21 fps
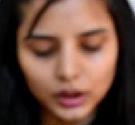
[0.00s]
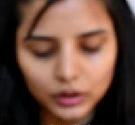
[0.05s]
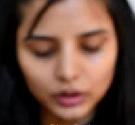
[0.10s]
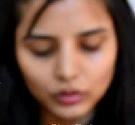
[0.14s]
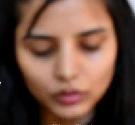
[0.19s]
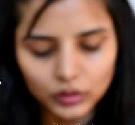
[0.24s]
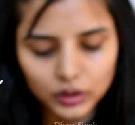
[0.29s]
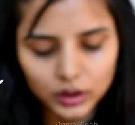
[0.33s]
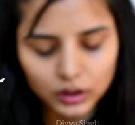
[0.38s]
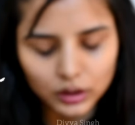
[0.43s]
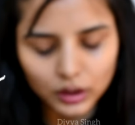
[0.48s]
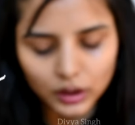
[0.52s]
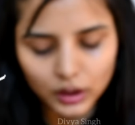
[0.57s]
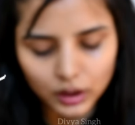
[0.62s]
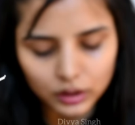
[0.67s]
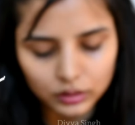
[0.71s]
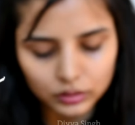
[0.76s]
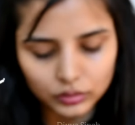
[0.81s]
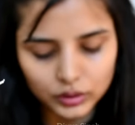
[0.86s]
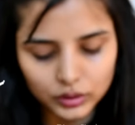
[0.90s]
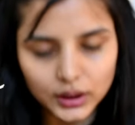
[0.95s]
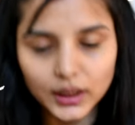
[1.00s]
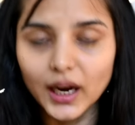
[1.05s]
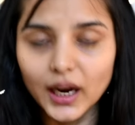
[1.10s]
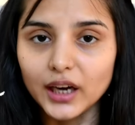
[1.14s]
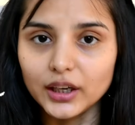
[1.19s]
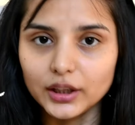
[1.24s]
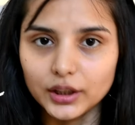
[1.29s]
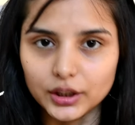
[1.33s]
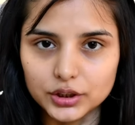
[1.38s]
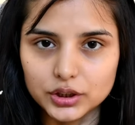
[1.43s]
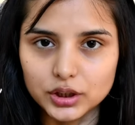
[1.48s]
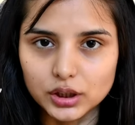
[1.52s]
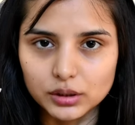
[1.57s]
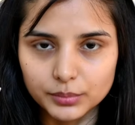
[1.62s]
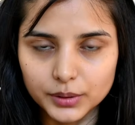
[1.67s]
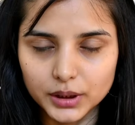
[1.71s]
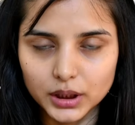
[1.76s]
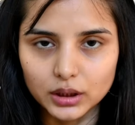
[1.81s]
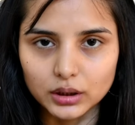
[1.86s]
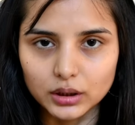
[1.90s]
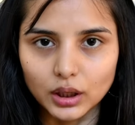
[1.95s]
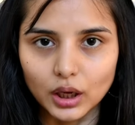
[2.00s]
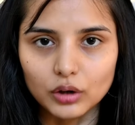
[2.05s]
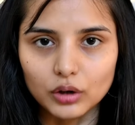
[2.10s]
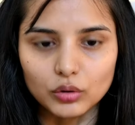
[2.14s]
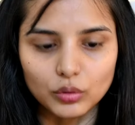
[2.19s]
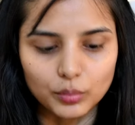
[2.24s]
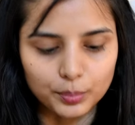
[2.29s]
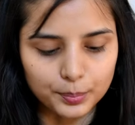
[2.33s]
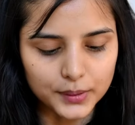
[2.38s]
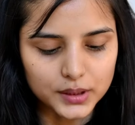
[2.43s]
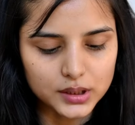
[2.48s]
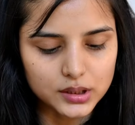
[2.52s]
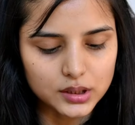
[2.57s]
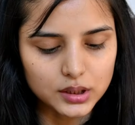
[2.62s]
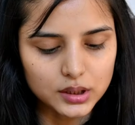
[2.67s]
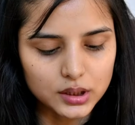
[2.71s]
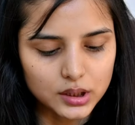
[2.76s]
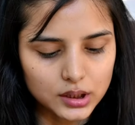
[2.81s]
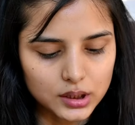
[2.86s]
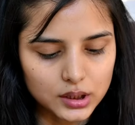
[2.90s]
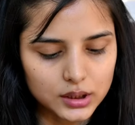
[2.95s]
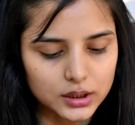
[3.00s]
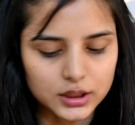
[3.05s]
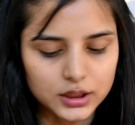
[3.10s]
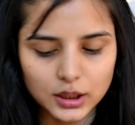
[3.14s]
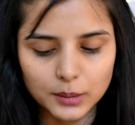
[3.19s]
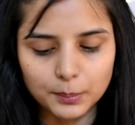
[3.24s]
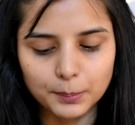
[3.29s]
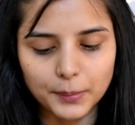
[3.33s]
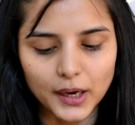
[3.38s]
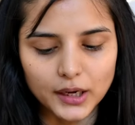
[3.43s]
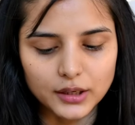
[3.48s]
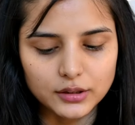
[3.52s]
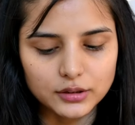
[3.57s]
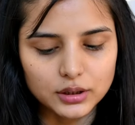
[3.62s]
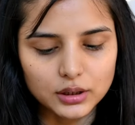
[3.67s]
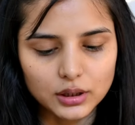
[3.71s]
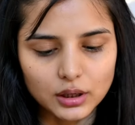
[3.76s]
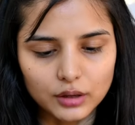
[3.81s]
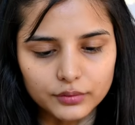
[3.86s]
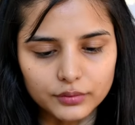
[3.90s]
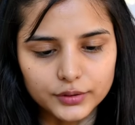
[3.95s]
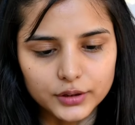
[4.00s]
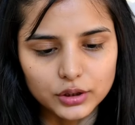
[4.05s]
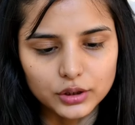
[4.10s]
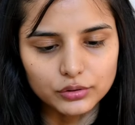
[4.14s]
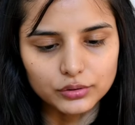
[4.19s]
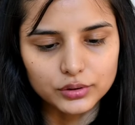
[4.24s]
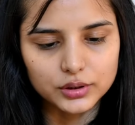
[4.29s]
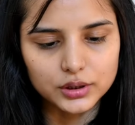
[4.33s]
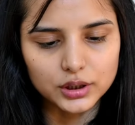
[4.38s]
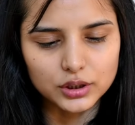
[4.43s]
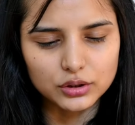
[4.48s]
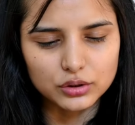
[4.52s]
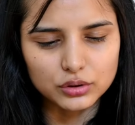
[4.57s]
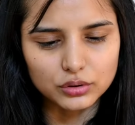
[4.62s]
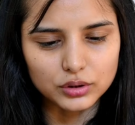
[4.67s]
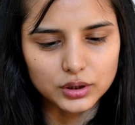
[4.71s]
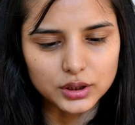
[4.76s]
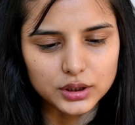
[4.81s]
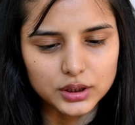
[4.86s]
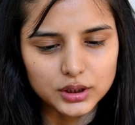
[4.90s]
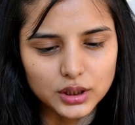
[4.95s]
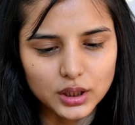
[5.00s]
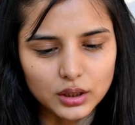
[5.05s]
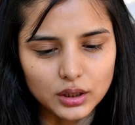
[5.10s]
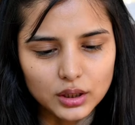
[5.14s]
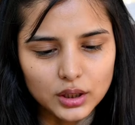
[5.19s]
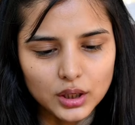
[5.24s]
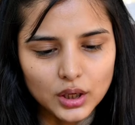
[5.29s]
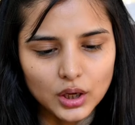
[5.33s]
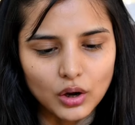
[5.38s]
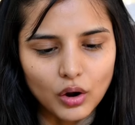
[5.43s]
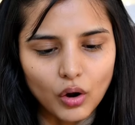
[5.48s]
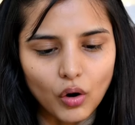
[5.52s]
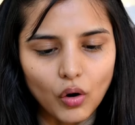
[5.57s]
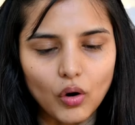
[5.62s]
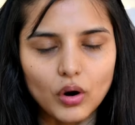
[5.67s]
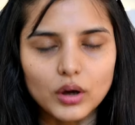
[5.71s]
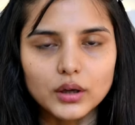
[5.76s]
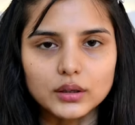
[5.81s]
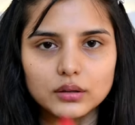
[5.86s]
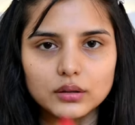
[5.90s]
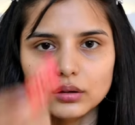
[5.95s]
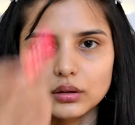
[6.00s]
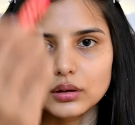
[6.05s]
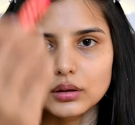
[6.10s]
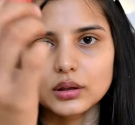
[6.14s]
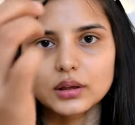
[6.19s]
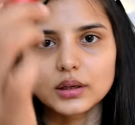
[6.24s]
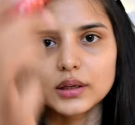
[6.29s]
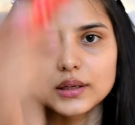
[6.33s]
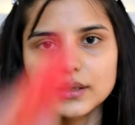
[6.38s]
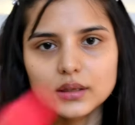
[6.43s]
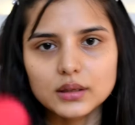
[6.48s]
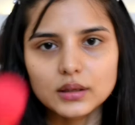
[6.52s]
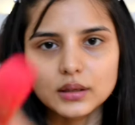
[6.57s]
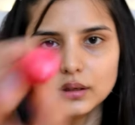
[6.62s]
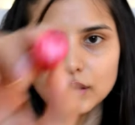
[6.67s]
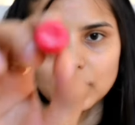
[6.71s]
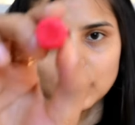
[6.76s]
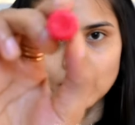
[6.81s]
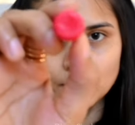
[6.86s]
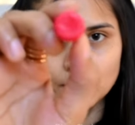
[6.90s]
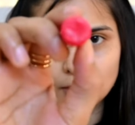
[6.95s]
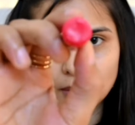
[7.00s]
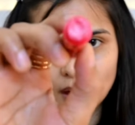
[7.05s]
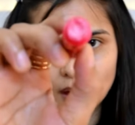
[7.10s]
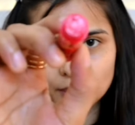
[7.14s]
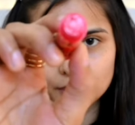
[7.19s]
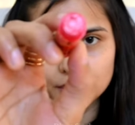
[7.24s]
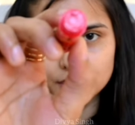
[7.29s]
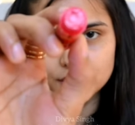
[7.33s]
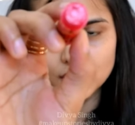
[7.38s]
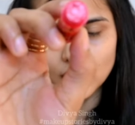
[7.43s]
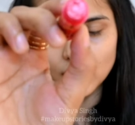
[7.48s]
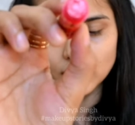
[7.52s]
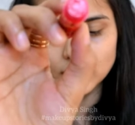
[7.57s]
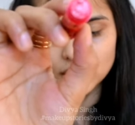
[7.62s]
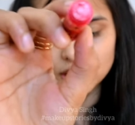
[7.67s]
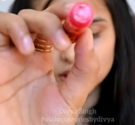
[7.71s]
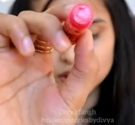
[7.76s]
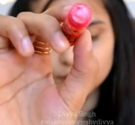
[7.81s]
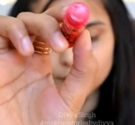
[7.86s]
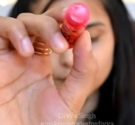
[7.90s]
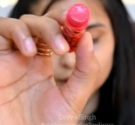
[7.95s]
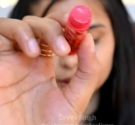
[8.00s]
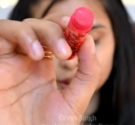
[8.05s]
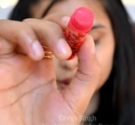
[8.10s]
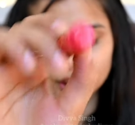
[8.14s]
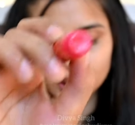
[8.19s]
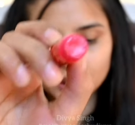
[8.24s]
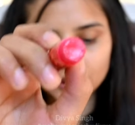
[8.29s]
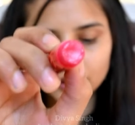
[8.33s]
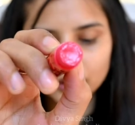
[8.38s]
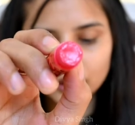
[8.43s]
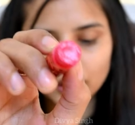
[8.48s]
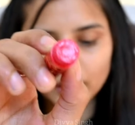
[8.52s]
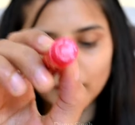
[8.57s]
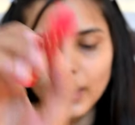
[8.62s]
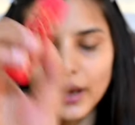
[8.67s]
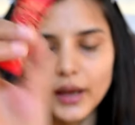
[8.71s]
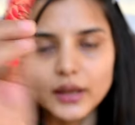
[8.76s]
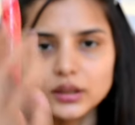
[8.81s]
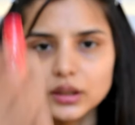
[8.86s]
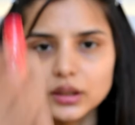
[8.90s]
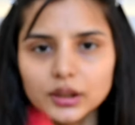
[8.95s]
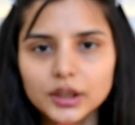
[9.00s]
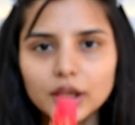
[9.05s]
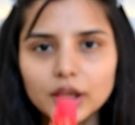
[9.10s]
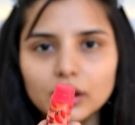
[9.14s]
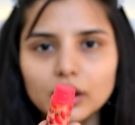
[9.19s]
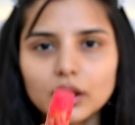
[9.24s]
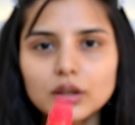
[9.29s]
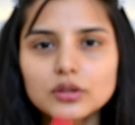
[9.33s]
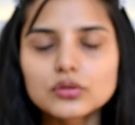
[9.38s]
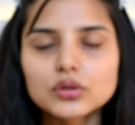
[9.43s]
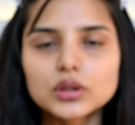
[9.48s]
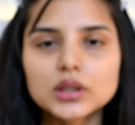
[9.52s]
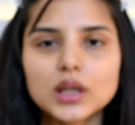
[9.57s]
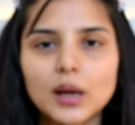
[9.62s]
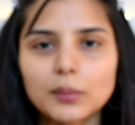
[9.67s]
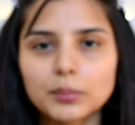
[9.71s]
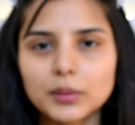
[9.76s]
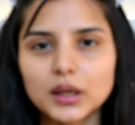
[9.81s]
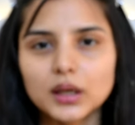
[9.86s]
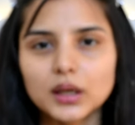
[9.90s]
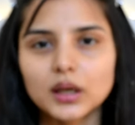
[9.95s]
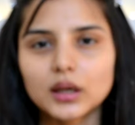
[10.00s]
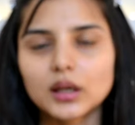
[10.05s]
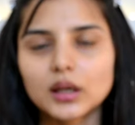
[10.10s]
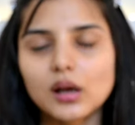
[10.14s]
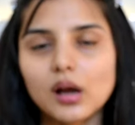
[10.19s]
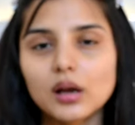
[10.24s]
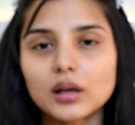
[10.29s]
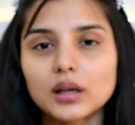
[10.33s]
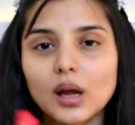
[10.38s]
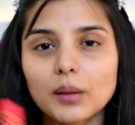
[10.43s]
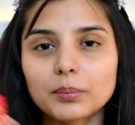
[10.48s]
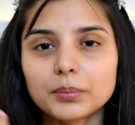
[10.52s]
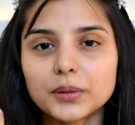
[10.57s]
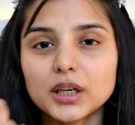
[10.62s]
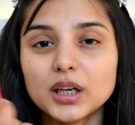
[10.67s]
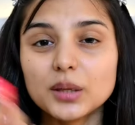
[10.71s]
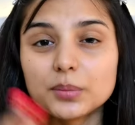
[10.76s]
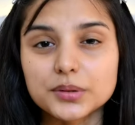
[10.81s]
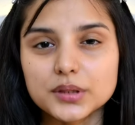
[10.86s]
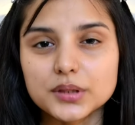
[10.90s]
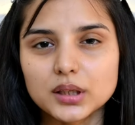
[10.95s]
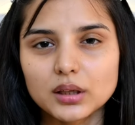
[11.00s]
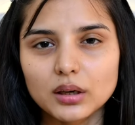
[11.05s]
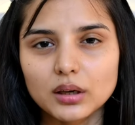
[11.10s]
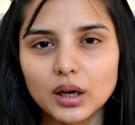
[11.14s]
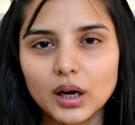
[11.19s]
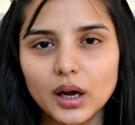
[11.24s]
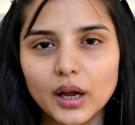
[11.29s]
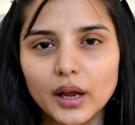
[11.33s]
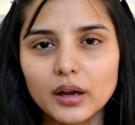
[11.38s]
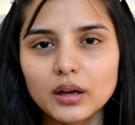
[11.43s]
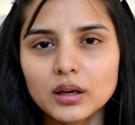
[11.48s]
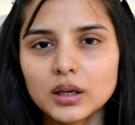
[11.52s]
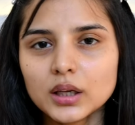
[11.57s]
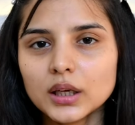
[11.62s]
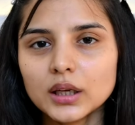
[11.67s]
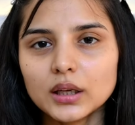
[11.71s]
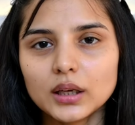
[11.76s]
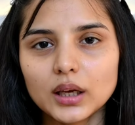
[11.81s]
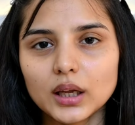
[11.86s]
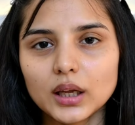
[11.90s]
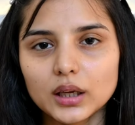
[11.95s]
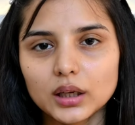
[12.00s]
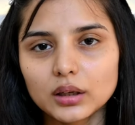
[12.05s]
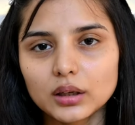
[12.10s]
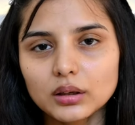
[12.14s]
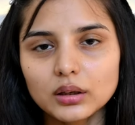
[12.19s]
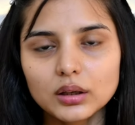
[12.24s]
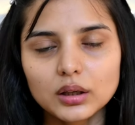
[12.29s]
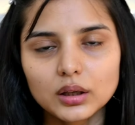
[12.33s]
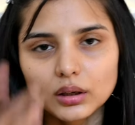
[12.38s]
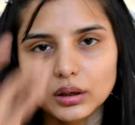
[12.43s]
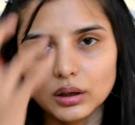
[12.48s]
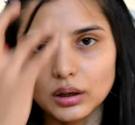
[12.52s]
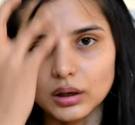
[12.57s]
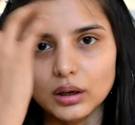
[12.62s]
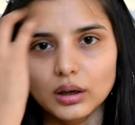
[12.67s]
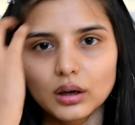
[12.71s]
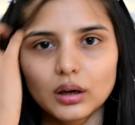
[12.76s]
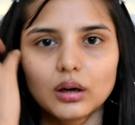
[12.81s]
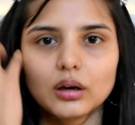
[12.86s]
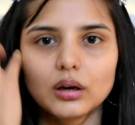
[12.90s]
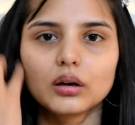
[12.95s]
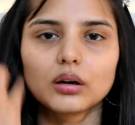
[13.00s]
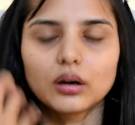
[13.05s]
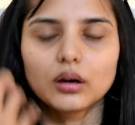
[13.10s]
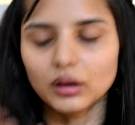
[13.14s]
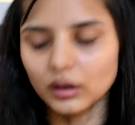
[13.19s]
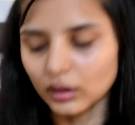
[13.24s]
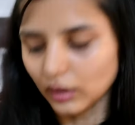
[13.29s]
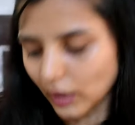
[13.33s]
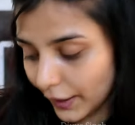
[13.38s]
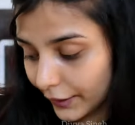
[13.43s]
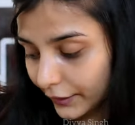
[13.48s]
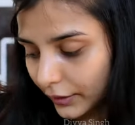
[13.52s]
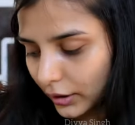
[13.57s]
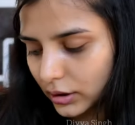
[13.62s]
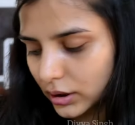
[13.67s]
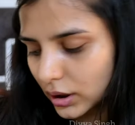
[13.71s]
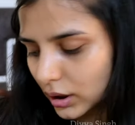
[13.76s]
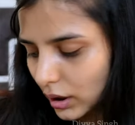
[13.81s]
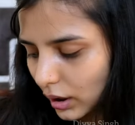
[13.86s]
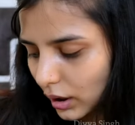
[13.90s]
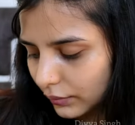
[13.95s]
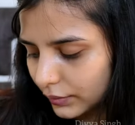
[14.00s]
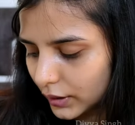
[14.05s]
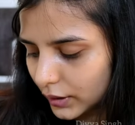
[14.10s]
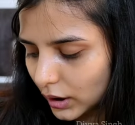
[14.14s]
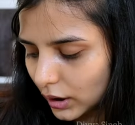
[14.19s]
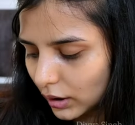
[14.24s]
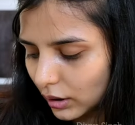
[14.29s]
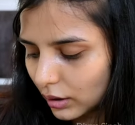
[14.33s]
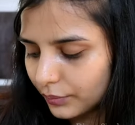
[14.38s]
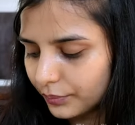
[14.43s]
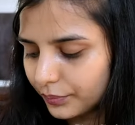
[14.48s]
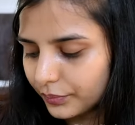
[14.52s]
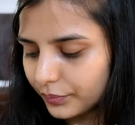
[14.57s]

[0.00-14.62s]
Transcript: क्योंकि एक तो ये हाइड्रेशन भी देता है ऊपर से इसकी पैकेजिंग काफ़ी क्यूट सी है छोटी सी है और लिप बाम के साथ इसमें टिंट है ऐसा टिंट है जो कि आपका लगेगा कि आपने लिपस्टिक लगाया है लेकिन हाइड्रेशन काफ़ी देगा